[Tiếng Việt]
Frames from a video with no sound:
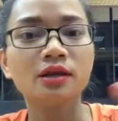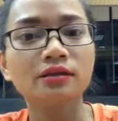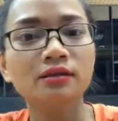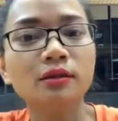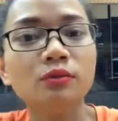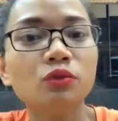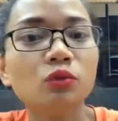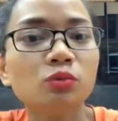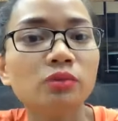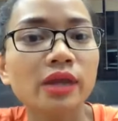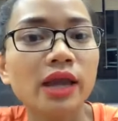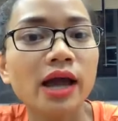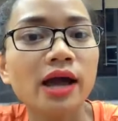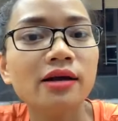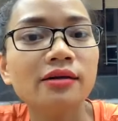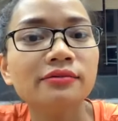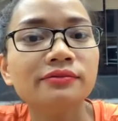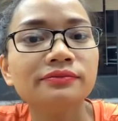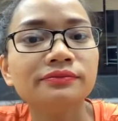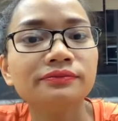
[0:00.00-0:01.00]
Tiếp tục nha.
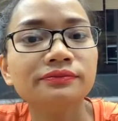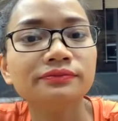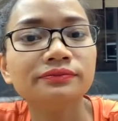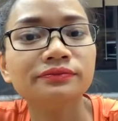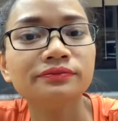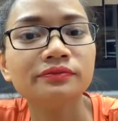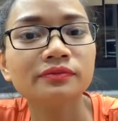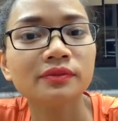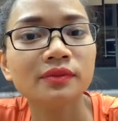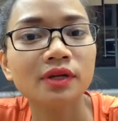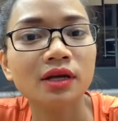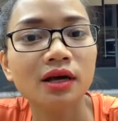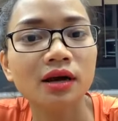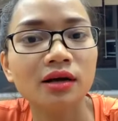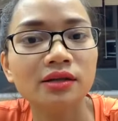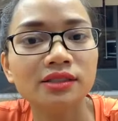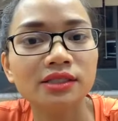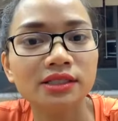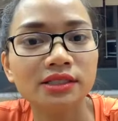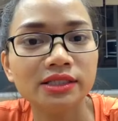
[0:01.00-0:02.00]

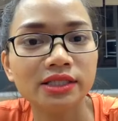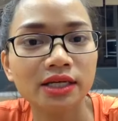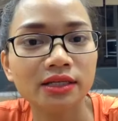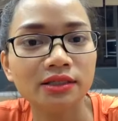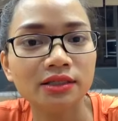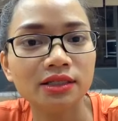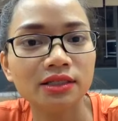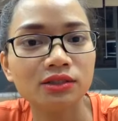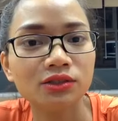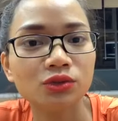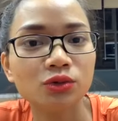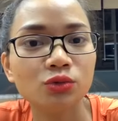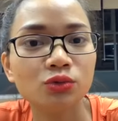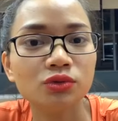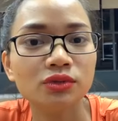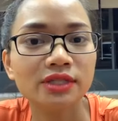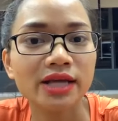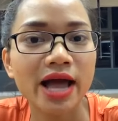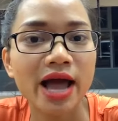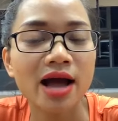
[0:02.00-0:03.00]
Chị Trần Thị Thu
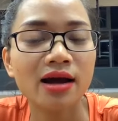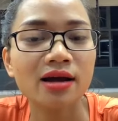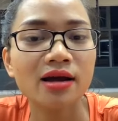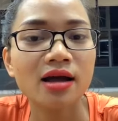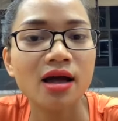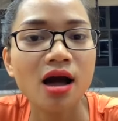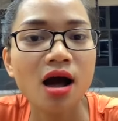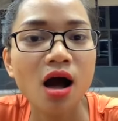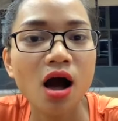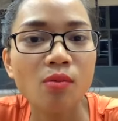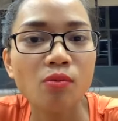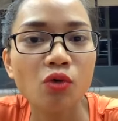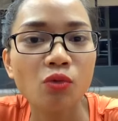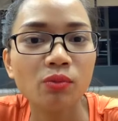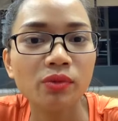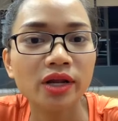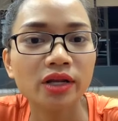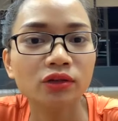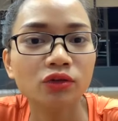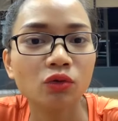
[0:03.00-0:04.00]
Giang, hóp bụng
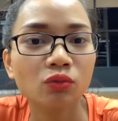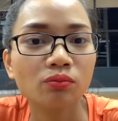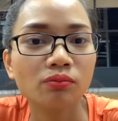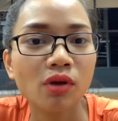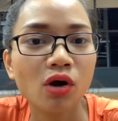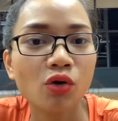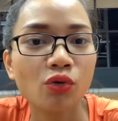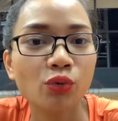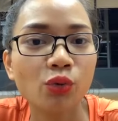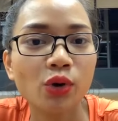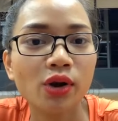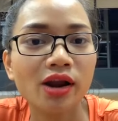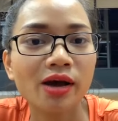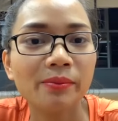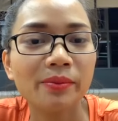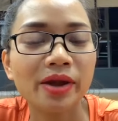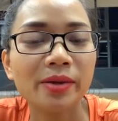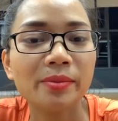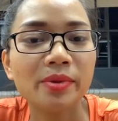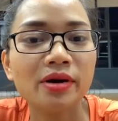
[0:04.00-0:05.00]
liên tục mau đuổi
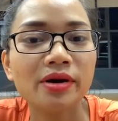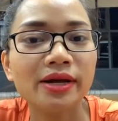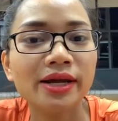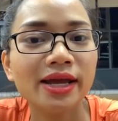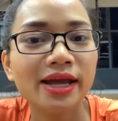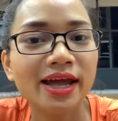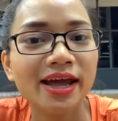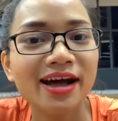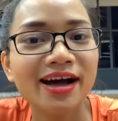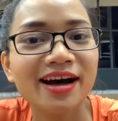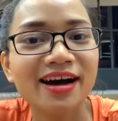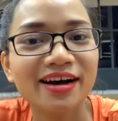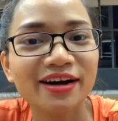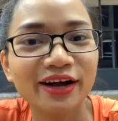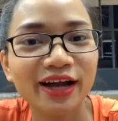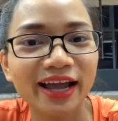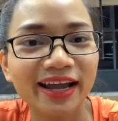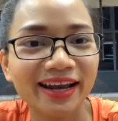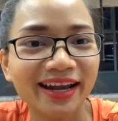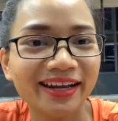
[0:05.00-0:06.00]
làm em ơi.
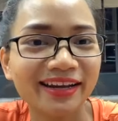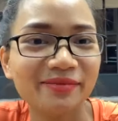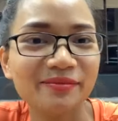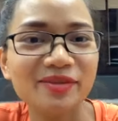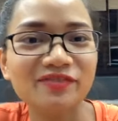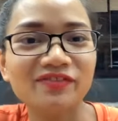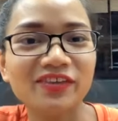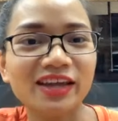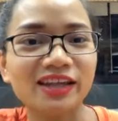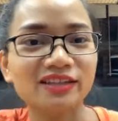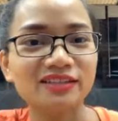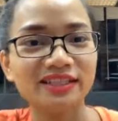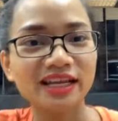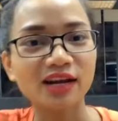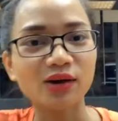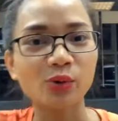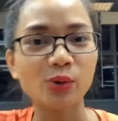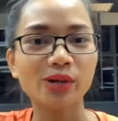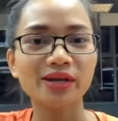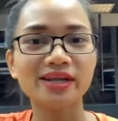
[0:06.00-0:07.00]
Cái này là mình phải
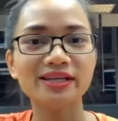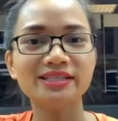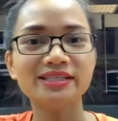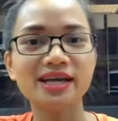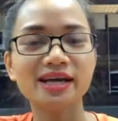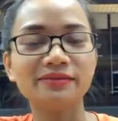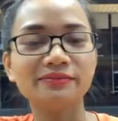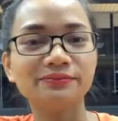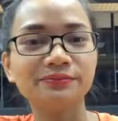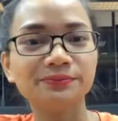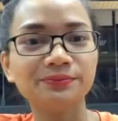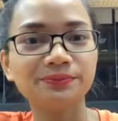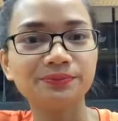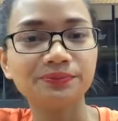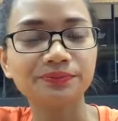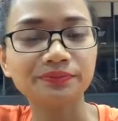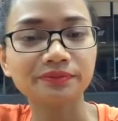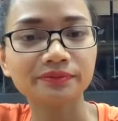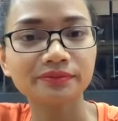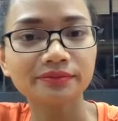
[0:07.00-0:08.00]
rèn luyện đấy chị ạ.
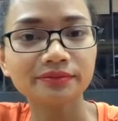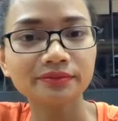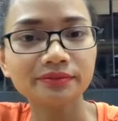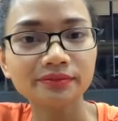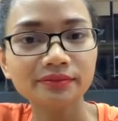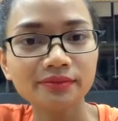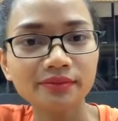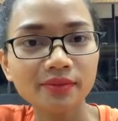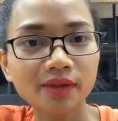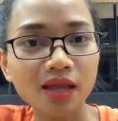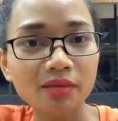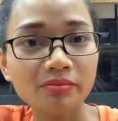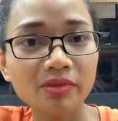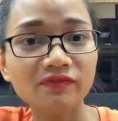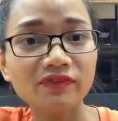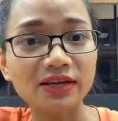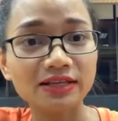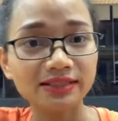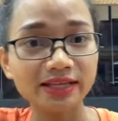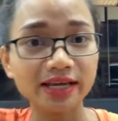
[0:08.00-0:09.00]
Mình
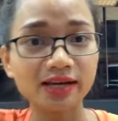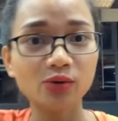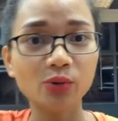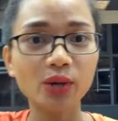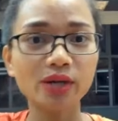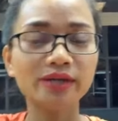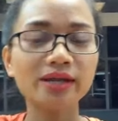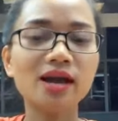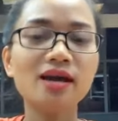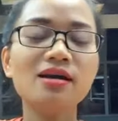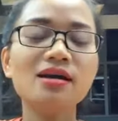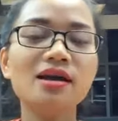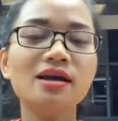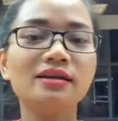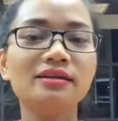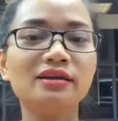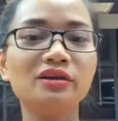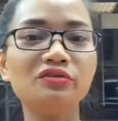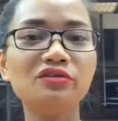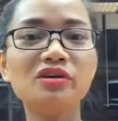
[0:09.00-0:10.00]
phải rèn luyện nhá.
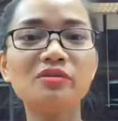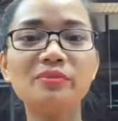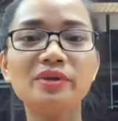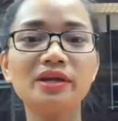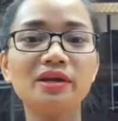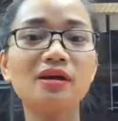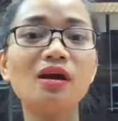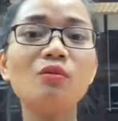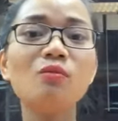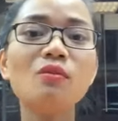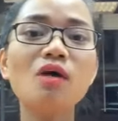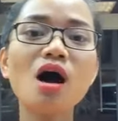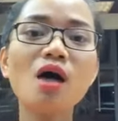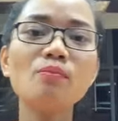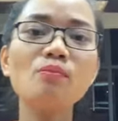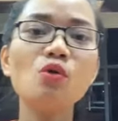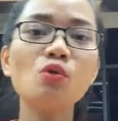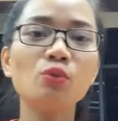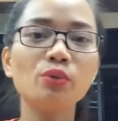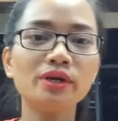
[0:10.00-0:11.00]
Nếu như mình không
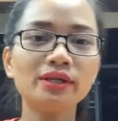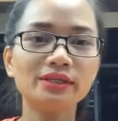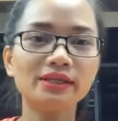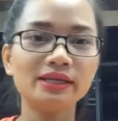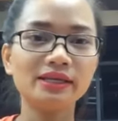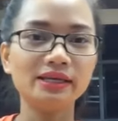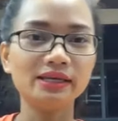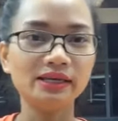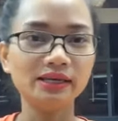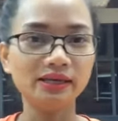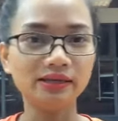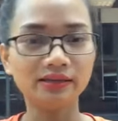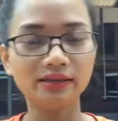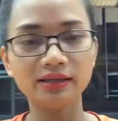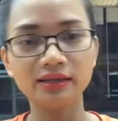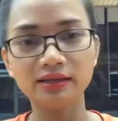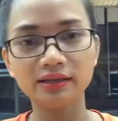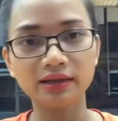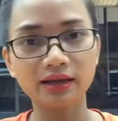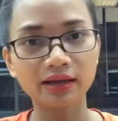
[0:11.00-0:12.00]
hóp bụng ấy
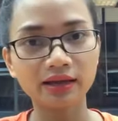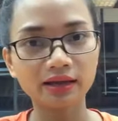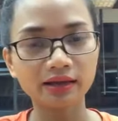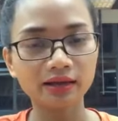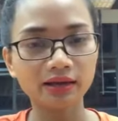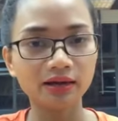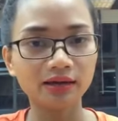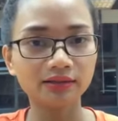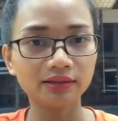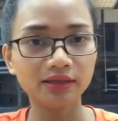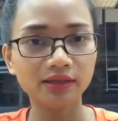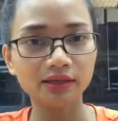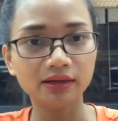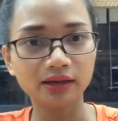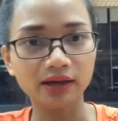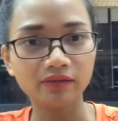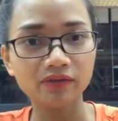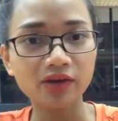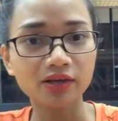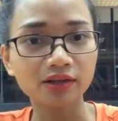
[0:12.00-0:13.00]
thì cái
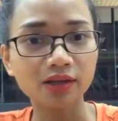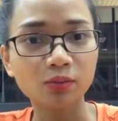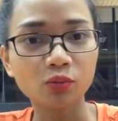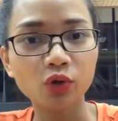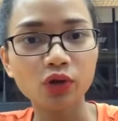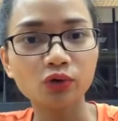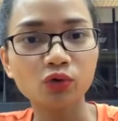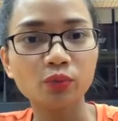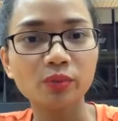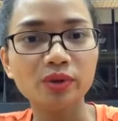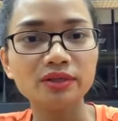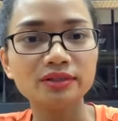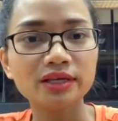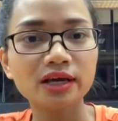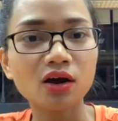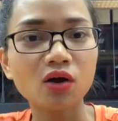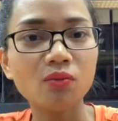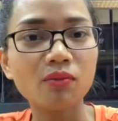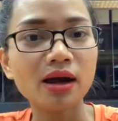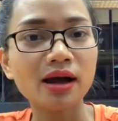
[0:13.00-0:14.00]
việc tập luyện của mình sẽ
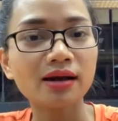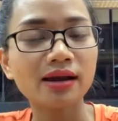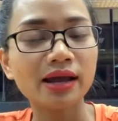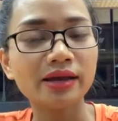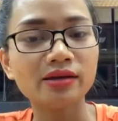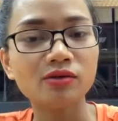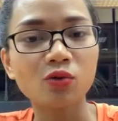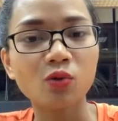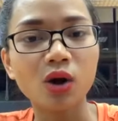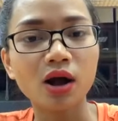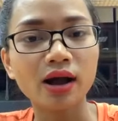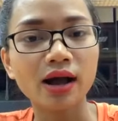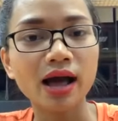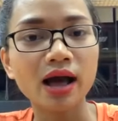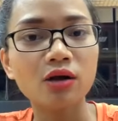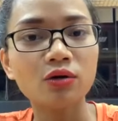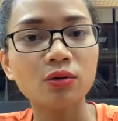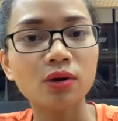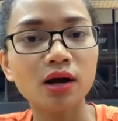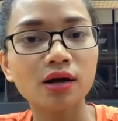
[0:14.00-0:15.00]
không mang lại hiệu quả
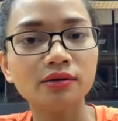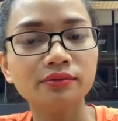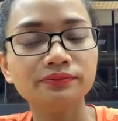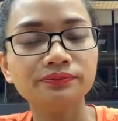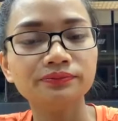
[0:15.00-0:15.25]
cao đâu ạ.